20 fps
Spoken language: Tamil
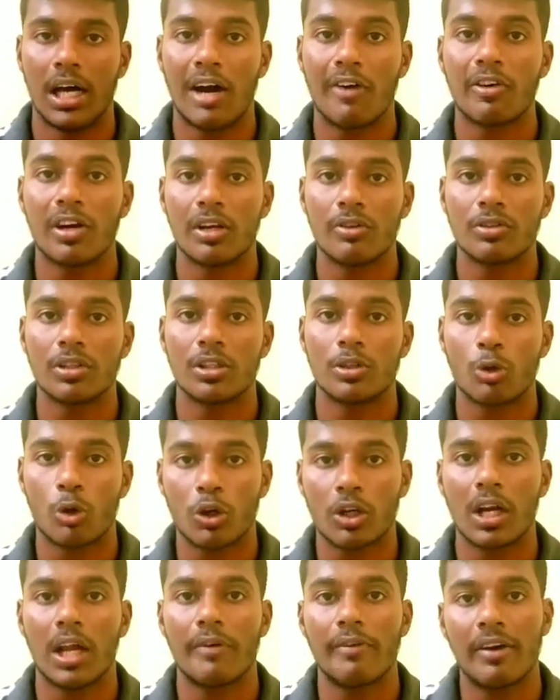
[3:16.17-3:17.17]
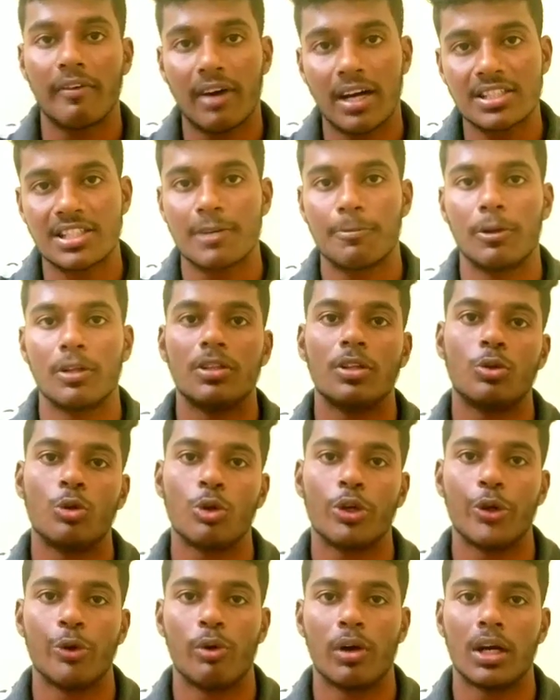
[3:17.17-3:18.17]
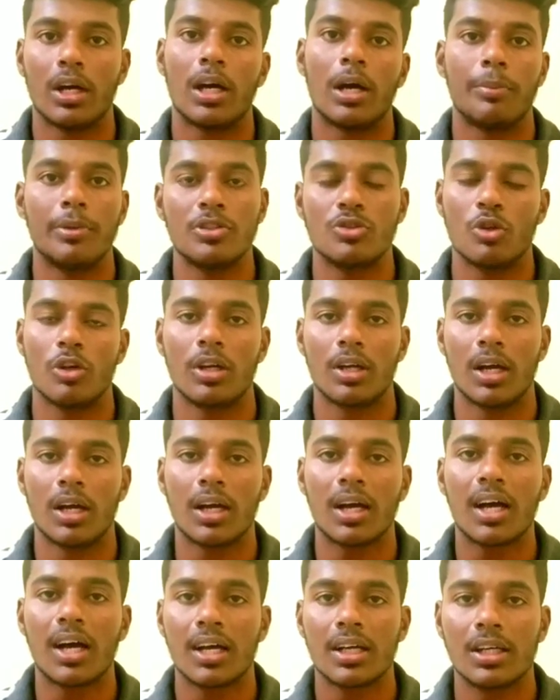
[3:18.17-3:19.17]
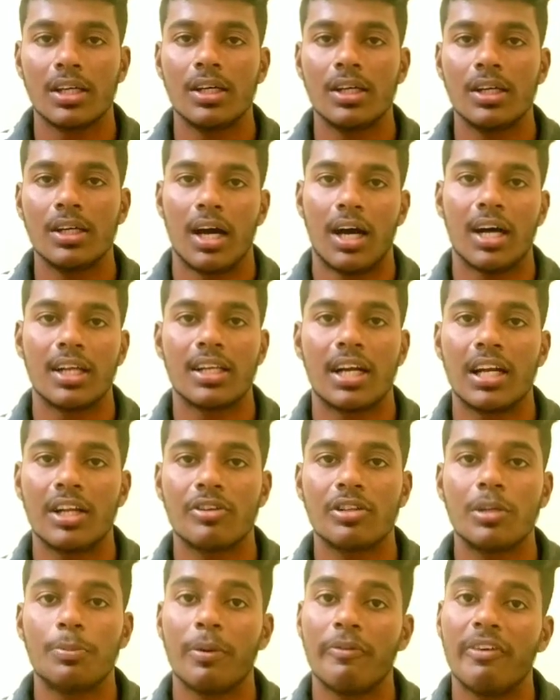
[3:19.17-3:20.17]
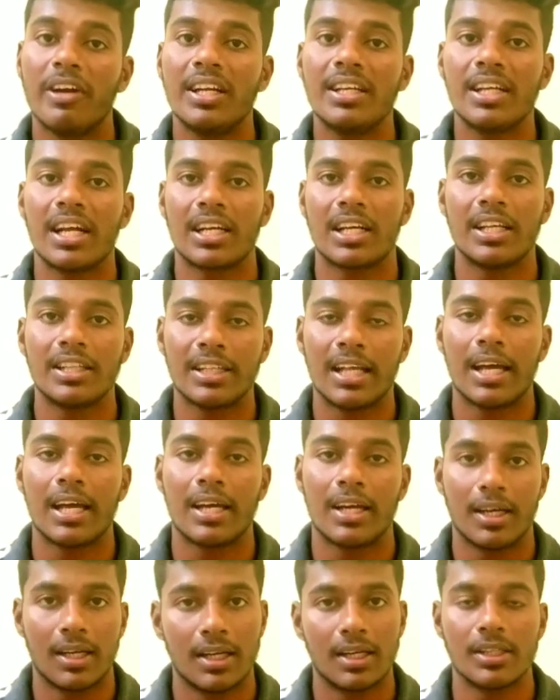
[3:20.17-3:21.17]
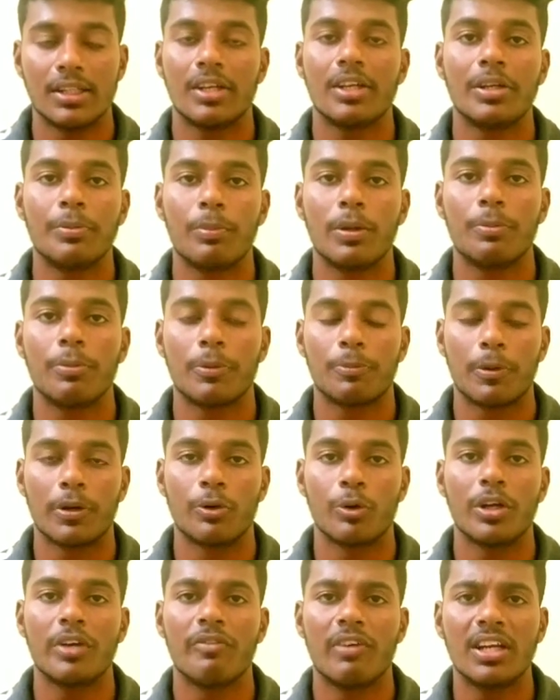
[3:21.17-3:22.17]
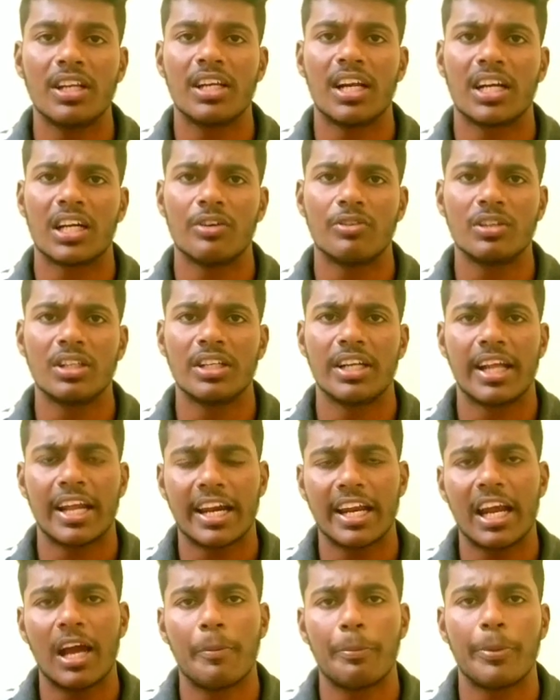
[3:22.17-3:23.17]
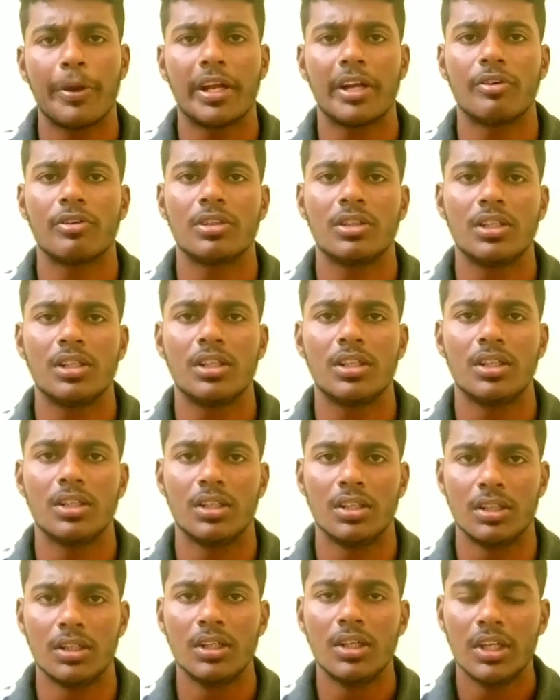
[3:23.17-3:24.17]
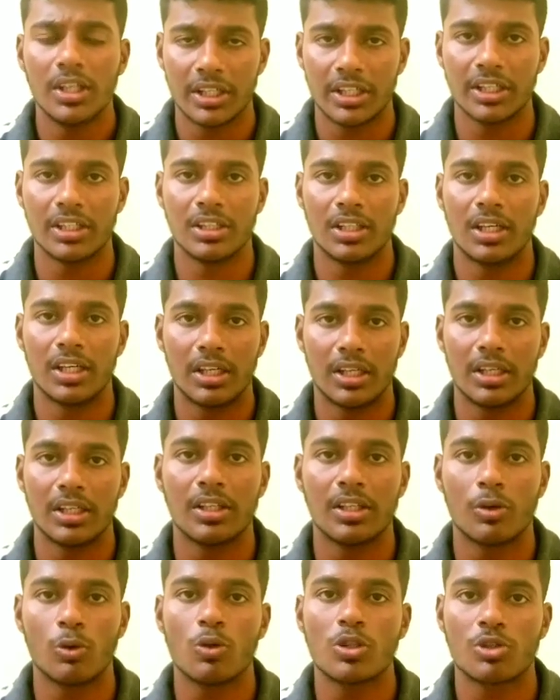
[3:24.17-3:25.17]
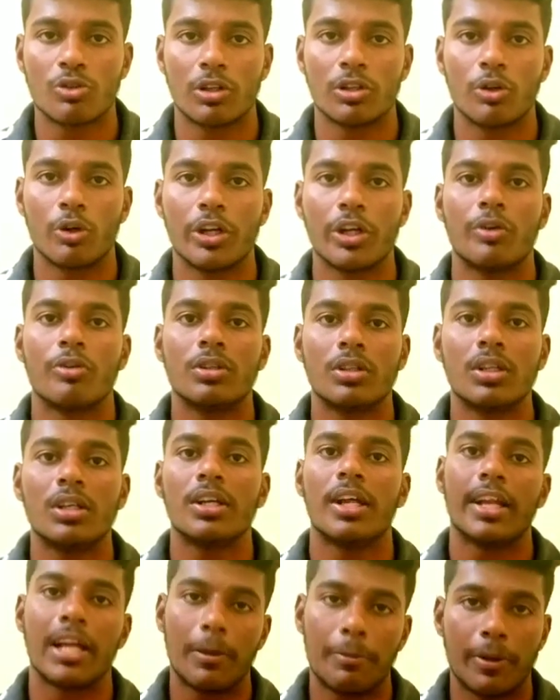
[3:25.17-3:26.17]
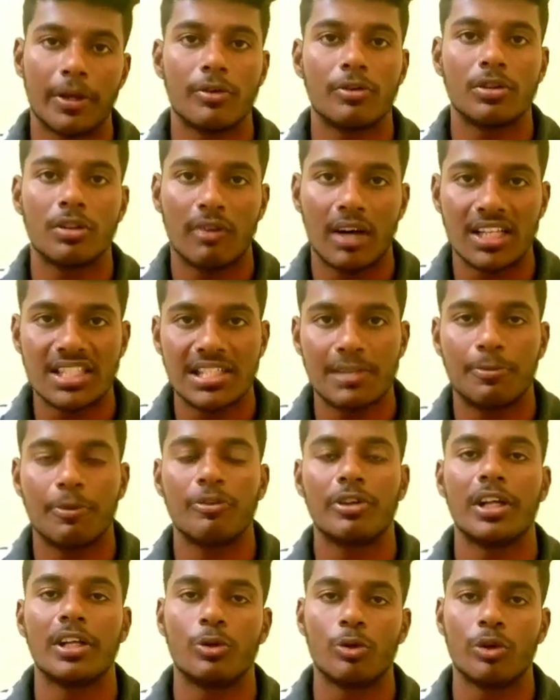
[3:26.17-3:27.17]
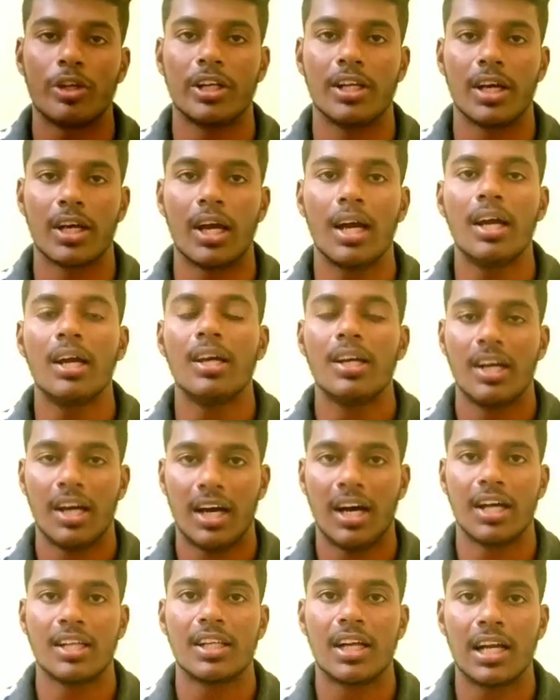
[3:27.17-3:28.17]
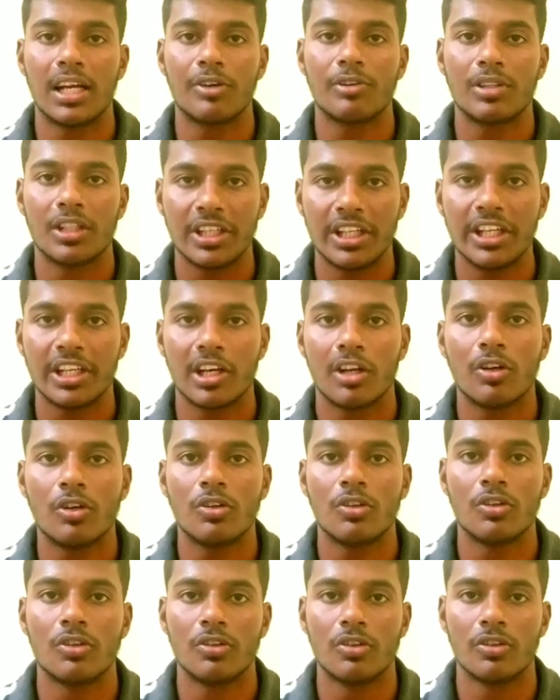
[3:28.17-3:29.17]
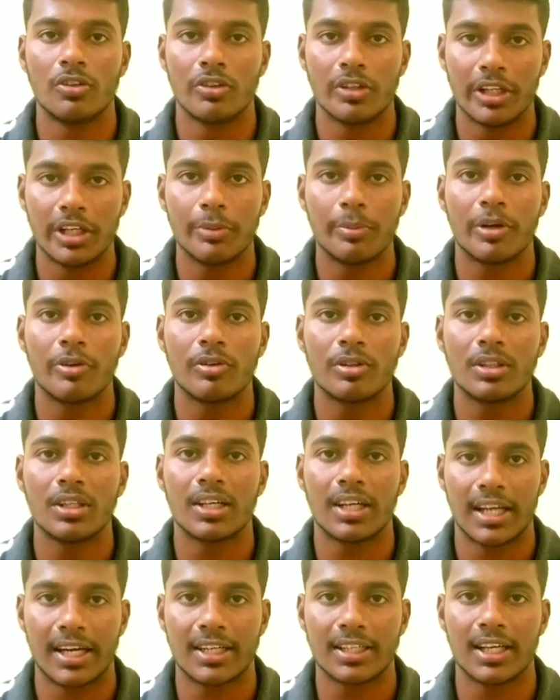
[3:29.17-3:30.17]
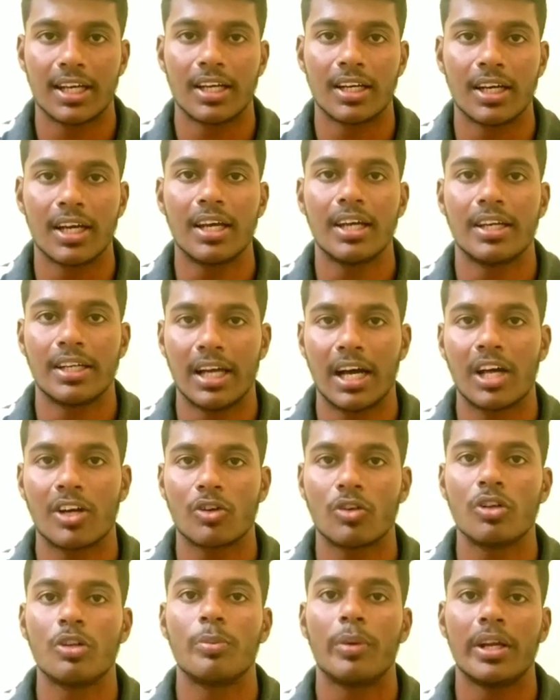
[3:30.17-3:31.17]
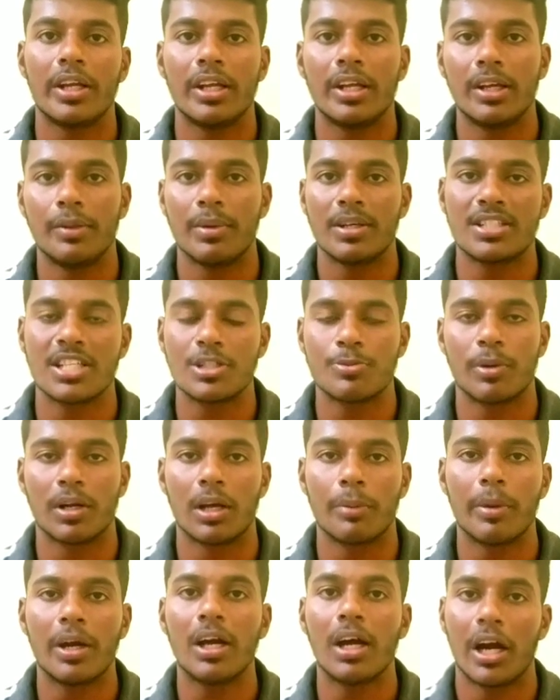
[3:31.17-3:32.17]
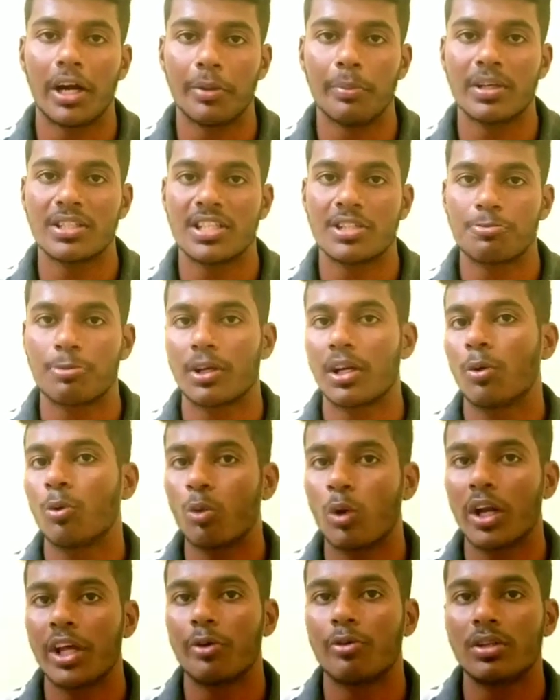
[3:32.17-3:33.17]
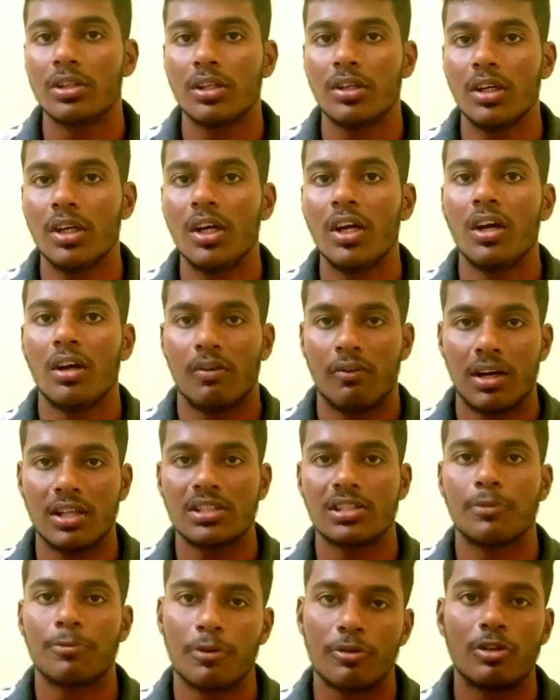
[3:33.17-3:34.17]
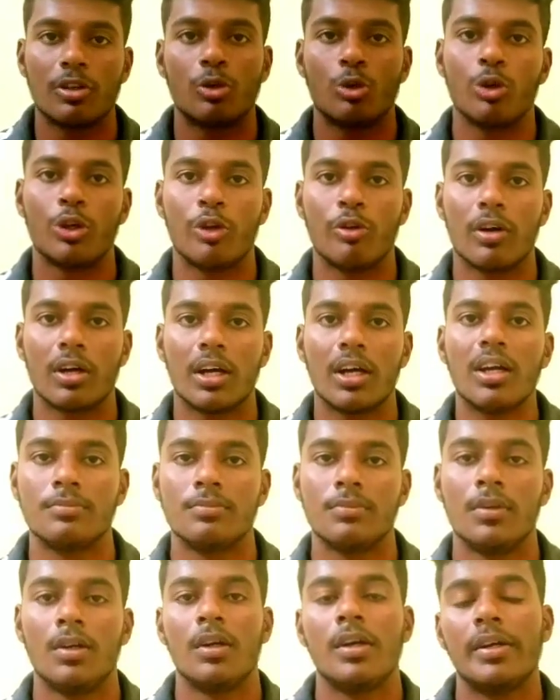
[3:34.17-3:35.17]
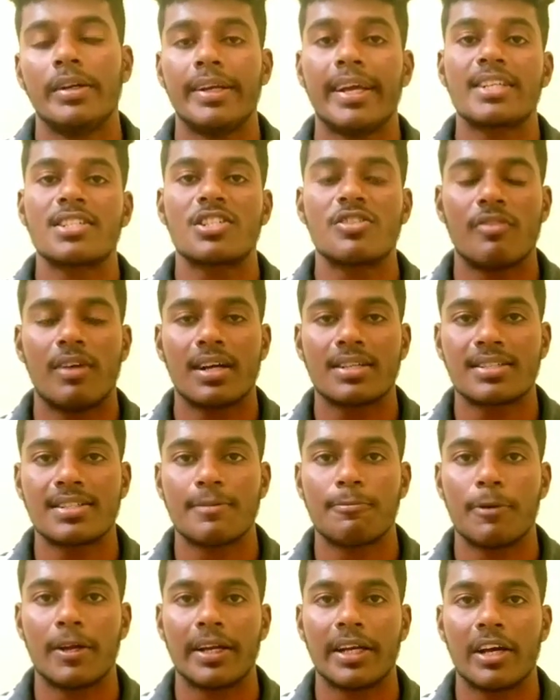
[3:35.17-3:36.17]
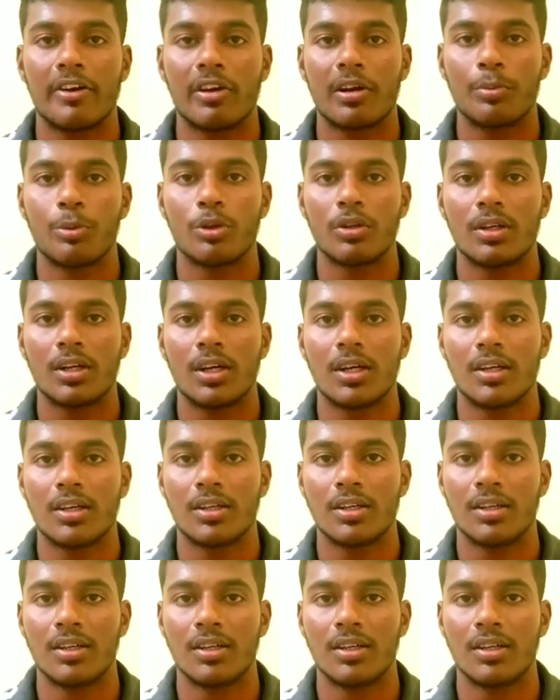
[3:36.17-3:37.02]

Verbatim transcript: அவங்கள வந்து டோட்டலாகவே வாட்ஸ்அப்லேருந்து தூக்கிடுவாங்க அப்படின்னு சொல்லியிருக்காங்க அதனால வந்து இப்போ வெளிநாட்டில் இந்த இதை இம்ப்ளிமெண்ட் உடனே வெளிநாட்டில் வந்து நிறைய பேர் வந்து இந்த ரூல்ஸ் வந்தோடனே வந்து நிறைய பேர் வந்து வாட்ஸ்அப்பை விட்டே தூக்கிட்டாங்க அதனால வந்து நீங்களும் இனிமேல் வந்து கரெக்டாக இருங்க யாருக்கும் இந்த மாதிரி மெசேஜ் பண்ணாமல் அப்படி மெசேஜ் பண்ணால் உங்களையும் வந்து வாட்ஸ்அப்பை விட்டு தூக்கிடுவாங்க நெக்ஸ்ட் வாட்ஸ்அப்பில் என்ன வரப்போகுதுன்னா